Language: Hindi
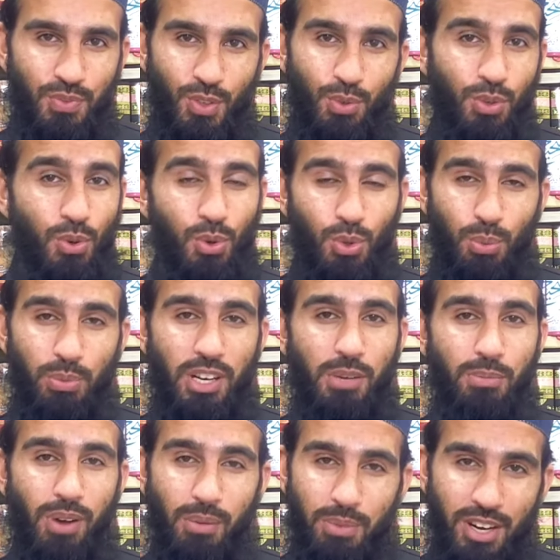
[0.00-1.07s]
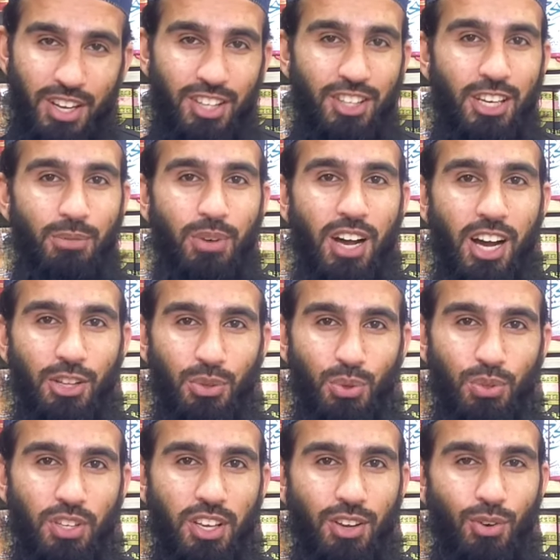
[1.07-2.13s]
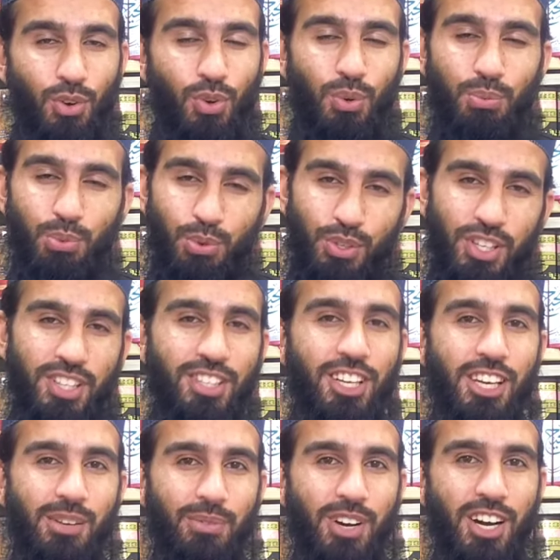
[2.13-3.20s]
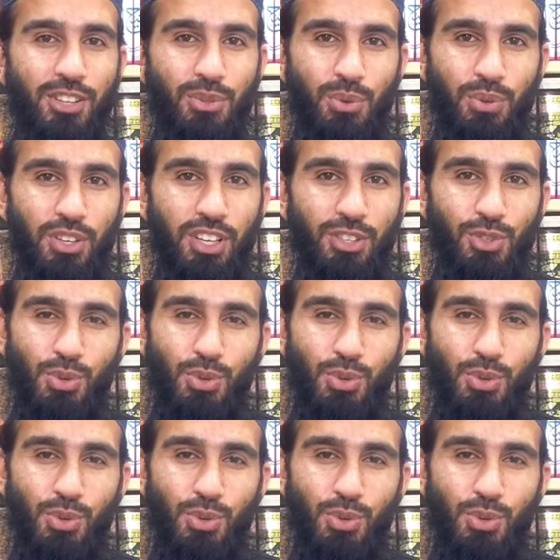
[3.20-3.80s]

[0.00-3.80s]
क्योंकि वो तो बड़े बाबरकत लम्हात होंगे और कबूलियत के लम्हात होंगे